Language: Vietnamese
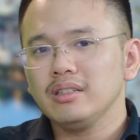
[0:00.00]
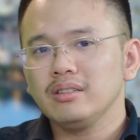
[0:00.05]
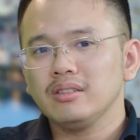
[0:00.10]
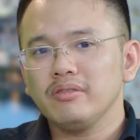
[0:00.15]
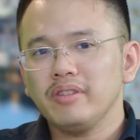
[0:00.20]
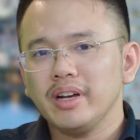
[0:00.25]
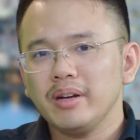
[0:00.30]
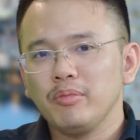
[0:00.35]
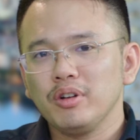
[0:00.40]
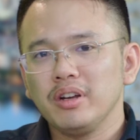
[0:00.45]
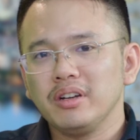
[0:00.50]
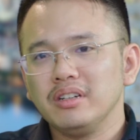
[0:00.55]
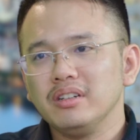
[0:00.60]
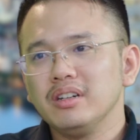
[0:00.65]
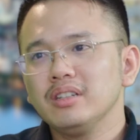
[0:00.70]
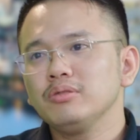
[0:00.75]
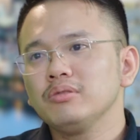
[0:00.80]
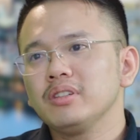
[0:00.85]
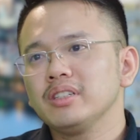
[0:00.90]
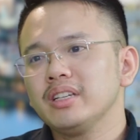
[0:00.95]
Do vậy một lần
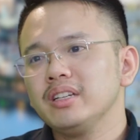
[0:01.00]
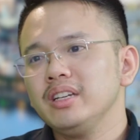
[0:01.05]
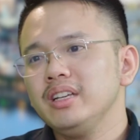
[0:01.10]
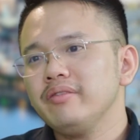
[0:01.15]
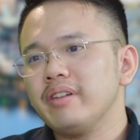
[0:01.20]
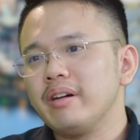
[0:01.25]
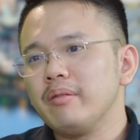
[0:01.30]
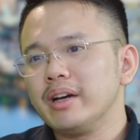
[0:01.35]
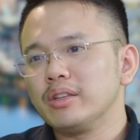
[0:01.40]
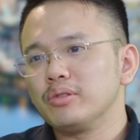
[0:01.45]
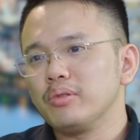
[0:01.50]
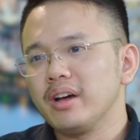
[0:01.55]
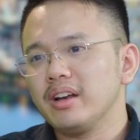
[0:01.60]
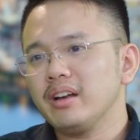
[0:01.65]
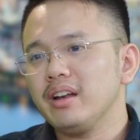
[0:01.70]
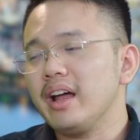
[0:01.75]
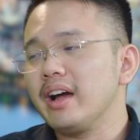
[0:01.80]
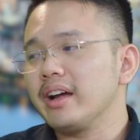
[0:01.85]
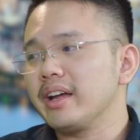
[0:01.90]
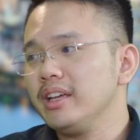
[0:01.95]
nữa chúng ta sẽ đi vào bài toán
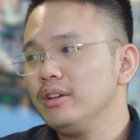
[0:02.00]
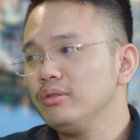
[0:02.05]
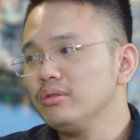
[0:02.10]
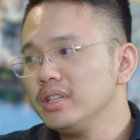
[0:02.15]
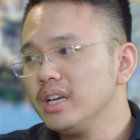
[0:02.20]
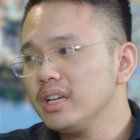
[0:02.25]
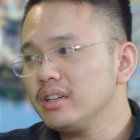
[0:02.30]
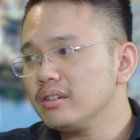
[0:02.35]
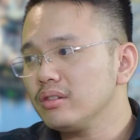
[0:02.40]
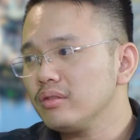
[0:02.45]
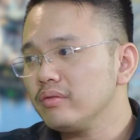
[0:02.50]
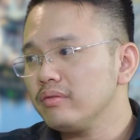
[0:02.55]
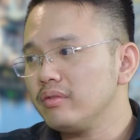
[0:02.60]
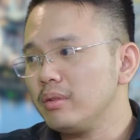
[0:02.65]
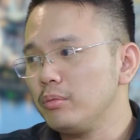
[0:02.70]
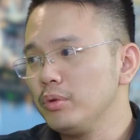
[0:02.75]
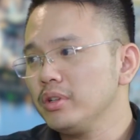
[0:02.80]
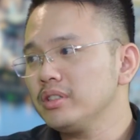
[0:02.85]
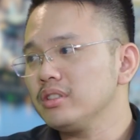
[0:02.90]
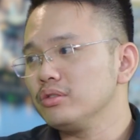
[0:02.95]
là cái ưu tiên
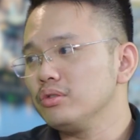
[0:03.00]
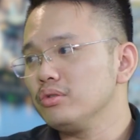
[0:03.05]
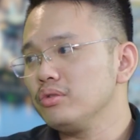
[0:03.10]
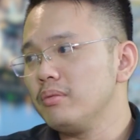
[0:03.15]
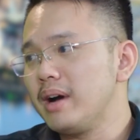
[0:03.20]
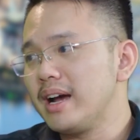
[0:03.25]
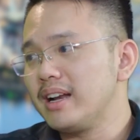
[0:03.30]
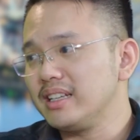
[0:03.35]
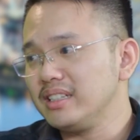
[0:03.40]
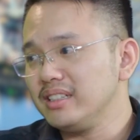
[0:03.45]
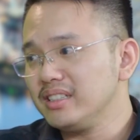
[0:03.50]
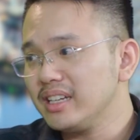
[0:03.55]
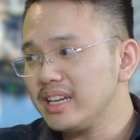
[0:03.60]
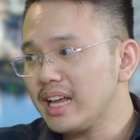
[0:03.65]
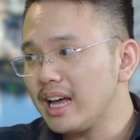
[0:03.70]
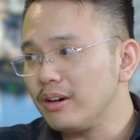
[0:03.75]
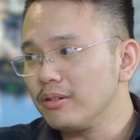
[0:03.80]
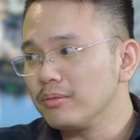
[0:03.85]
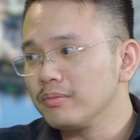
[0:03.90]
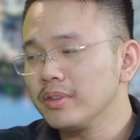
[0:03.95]
và mục đích sử dụng của bạn là như thế
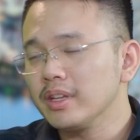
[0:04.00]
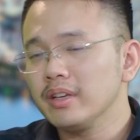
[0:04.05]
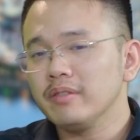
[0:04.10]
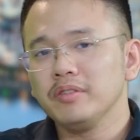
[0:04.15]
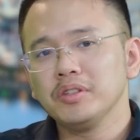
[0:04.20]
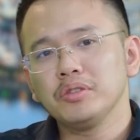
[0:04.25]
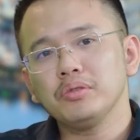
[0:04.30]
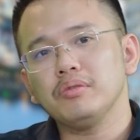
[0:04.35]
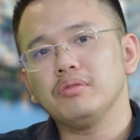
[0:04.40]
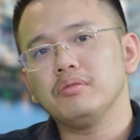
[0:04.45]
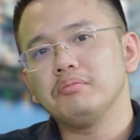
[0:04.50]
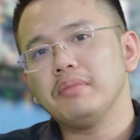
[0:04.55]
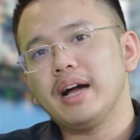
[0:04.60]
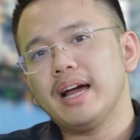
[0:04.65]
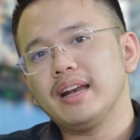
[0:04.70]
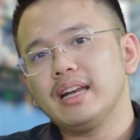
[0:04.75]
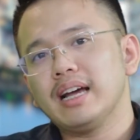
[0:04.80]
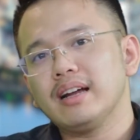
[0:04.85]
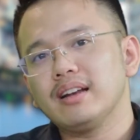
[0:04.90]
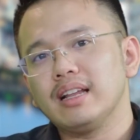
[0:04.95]
nào. Ví dụ
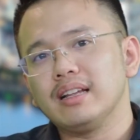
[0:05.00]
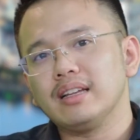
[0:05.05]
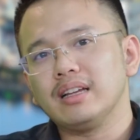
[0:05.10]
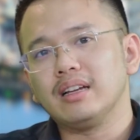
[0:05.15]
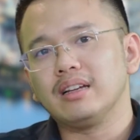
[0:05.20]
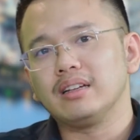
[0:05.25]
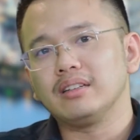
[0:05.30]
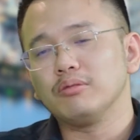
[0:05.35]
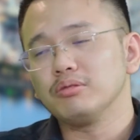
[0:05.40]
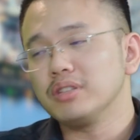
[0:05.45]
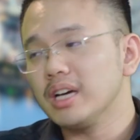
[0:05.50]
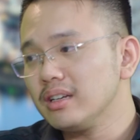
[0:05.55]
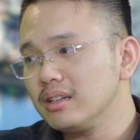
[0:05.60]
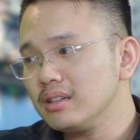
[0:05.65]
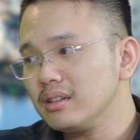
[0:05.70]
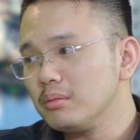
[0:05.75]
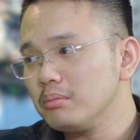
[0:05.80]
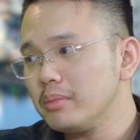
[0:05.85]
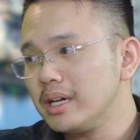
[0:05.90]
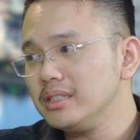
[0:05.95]
bạn đang là độc thân,
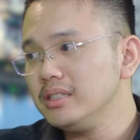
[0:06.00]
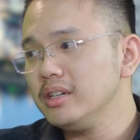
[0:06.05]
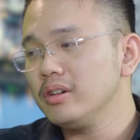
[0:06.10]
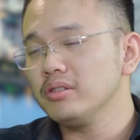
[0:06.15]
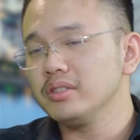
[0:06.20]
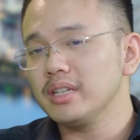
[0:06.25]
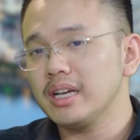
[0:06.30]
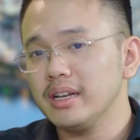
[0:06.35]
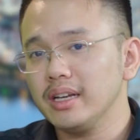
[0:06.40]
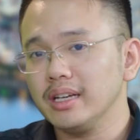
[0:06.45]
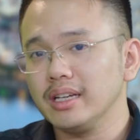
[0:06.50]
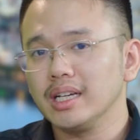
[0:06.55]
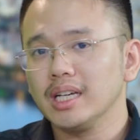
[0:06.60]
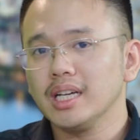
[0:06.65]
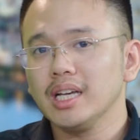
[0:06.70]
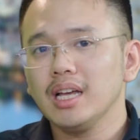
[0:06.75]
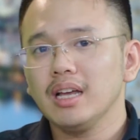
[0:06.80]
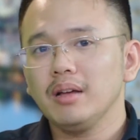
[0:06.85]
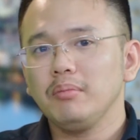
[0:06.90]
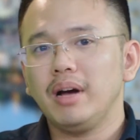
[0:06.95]
bạn chưa có gia đình,
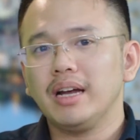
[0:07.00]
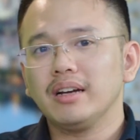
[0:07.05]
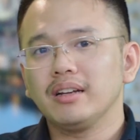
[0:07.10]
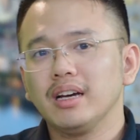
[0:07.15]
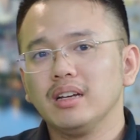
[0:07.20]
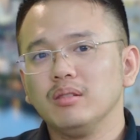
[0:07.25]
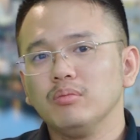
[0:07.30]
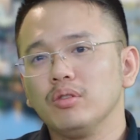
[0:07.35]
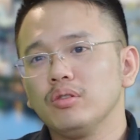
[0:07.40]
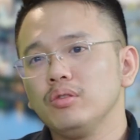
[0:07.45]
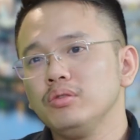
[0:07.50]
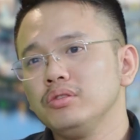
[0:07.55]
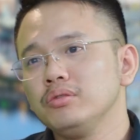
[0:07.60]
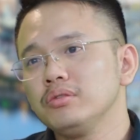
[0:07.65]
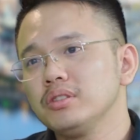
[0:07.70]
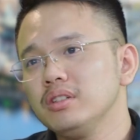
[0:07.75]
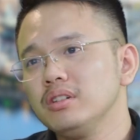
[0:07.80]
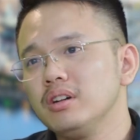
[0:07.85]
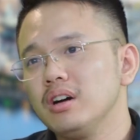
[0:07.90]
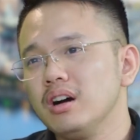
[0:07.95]
bạn cần một khu chung
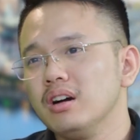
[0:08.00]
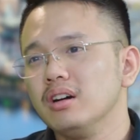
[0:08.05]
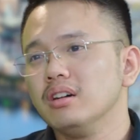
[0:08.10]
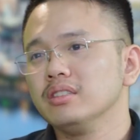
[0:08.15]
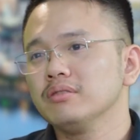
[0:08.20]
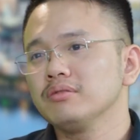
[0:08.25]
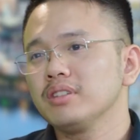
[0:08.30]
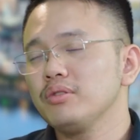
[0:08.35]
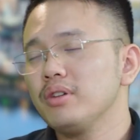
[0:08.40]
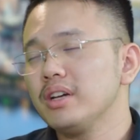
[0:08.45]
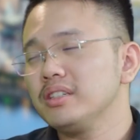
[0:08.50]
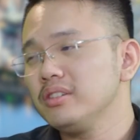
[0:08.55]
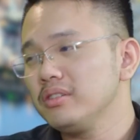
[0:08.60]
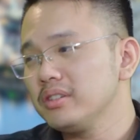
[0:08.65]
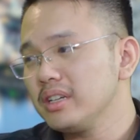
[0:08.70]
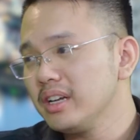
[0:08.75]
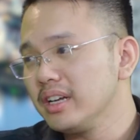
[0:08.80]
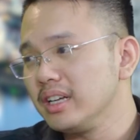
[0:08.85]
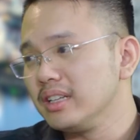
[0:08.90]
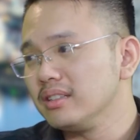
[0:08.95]
cư ở trong giai đoạn chưa có
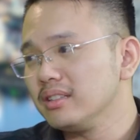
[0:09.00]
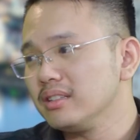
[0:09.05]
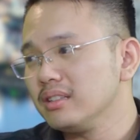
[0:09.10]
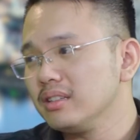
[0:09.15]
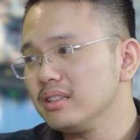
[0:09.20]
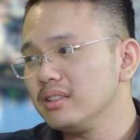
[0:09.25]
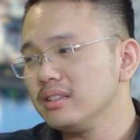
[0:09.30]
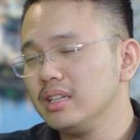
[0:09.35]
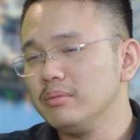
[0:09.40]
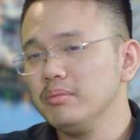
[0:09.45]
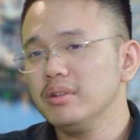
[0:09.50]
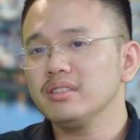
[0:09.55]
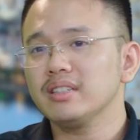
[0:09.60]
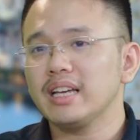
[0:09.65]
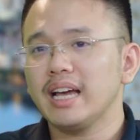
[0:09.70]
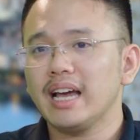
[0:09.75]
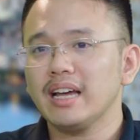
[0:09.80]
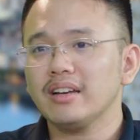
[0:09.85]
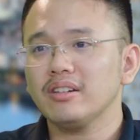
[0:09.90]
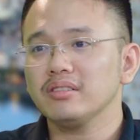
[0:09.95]
gia đình thì mức
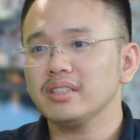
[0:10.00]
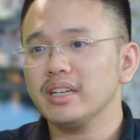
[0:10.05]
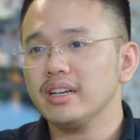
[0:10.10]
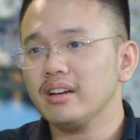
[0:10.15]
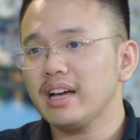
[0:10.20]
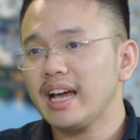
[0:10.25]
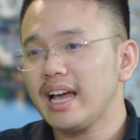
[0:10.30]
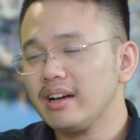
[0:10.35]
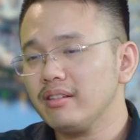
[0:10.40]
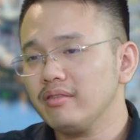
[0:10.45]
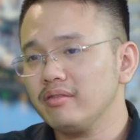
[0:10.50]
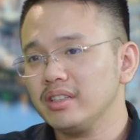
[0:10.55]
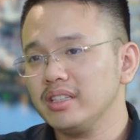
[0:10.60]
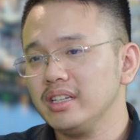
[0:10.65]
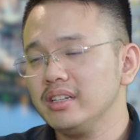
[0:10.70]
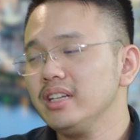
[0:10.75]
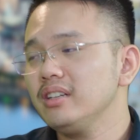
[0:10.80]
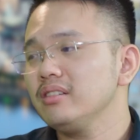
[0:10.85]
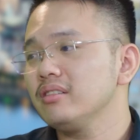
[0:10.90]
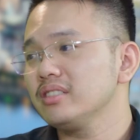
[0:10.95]
giá nó sẽ khác,
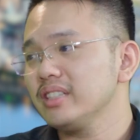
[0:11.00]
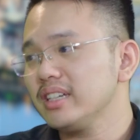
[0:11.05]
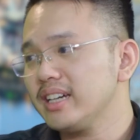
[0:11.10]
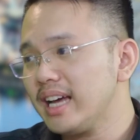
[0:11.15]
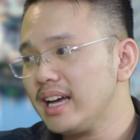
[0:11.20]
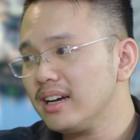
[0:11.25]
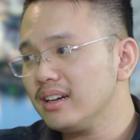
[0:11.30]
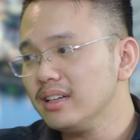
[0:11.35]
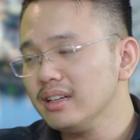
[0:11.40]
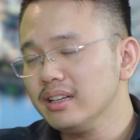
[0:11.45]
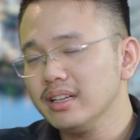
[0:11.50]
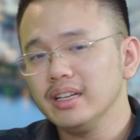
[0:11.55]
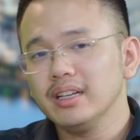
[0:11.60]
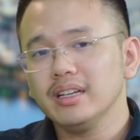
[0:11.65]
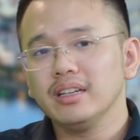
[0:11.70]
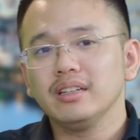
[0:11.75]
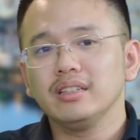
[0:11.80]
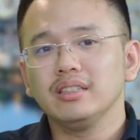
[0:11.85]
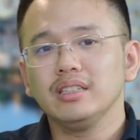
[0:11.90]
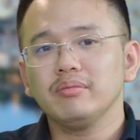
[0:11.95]
tiện ích nó sẽ khác.
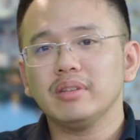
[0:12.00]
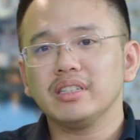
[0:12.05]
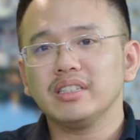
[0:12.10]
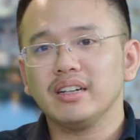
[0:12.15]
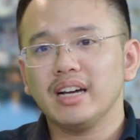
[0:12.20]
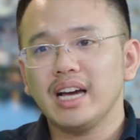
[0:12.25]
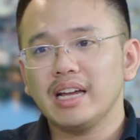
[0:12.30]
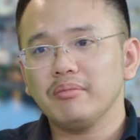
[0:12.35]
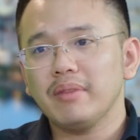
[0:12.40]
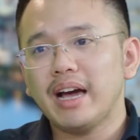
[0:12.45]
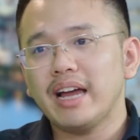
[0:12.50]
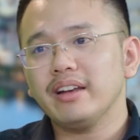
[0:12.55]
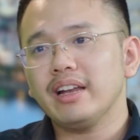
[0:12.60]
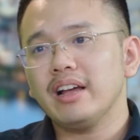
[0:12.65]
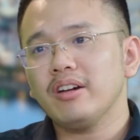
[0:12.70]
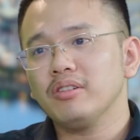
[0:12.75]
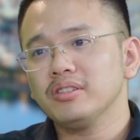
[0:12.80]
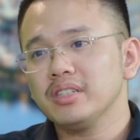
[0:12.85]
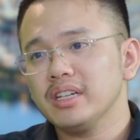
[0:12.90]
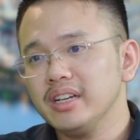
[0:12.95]
Nhưng mà chẳng hạn bạn
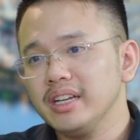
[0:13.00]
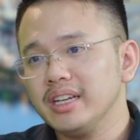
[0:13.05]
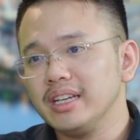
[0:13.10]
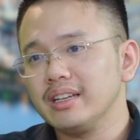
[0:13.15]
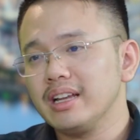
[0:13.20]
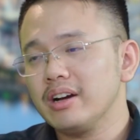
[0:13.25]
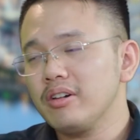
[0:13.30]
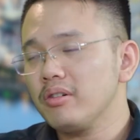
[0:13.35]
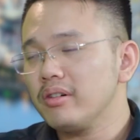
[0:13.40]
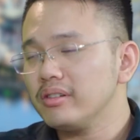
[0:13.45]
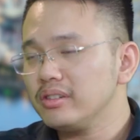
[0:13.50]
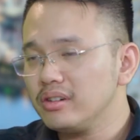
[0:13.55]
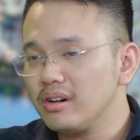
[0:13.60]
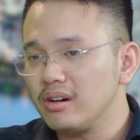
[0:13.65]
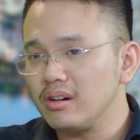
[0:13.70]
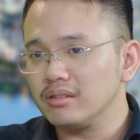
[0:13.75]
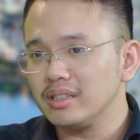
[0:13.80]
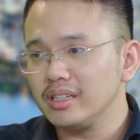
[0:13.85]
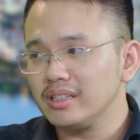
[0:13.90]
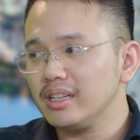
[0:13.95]
đã có gia đình, đã có con
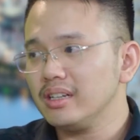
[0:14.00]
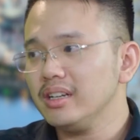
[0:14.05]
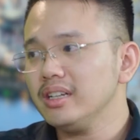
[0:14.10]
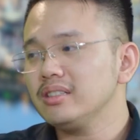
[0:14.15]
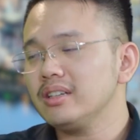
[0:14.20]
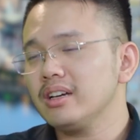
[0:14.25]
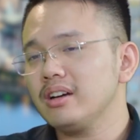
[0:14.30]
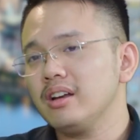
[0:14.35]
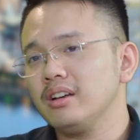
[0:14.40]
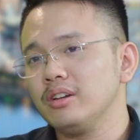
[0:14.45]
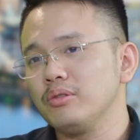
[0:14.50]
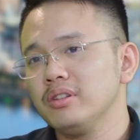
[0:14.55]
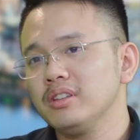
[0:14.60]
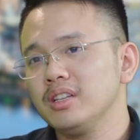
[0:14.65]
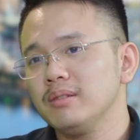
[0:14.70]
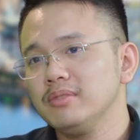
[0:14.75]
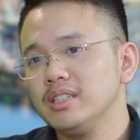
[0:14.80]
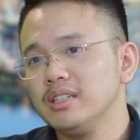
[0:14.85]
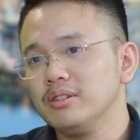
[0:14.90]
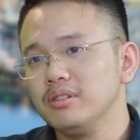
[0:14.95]
nhỏ thì tiện ích sẽ cần quan
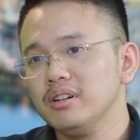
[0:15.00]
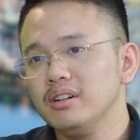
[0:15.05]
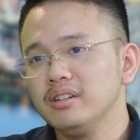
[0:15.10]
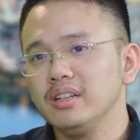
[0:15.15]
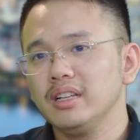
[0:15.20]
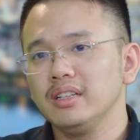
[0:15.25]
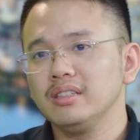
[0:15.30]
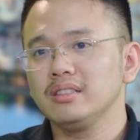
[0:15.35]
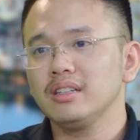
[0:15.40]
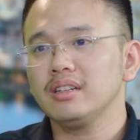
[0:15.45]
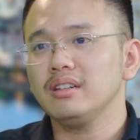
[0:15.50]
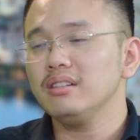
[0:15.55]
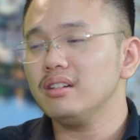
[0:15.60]
tâm nhiều hơn đến chất